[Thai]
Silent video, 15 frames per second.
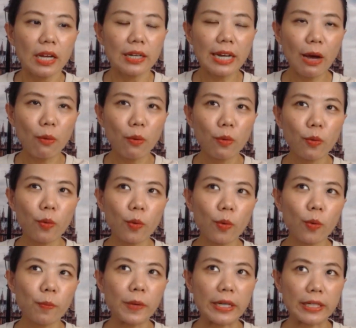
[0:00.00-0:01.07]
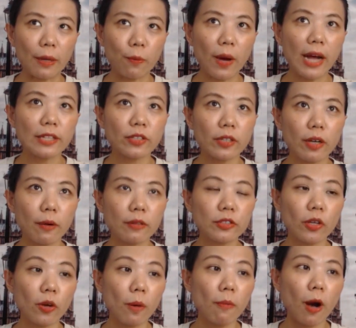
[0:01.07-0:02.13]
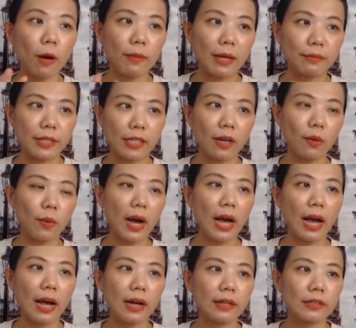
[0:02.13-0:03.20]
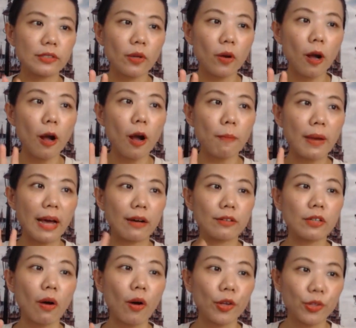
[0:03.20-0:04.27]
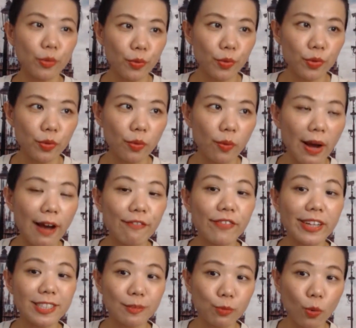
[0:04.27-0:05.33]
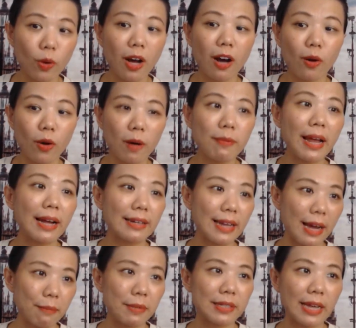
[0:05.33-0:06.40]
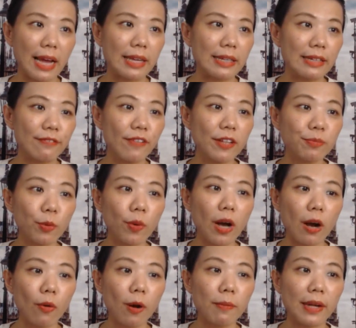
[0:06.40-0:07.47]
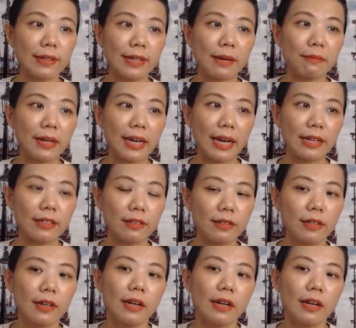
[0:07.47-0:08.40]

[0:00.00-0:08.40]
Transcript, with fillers: เราเหมือนกับว่าจอยก็จอยก็มองแบบนี้ค่ะว่าจอยก็กำลังรอดูอยู่ว่า Facebook เขากำลังทำอะไร Facebook เขากำลังทำอะไรเนาะ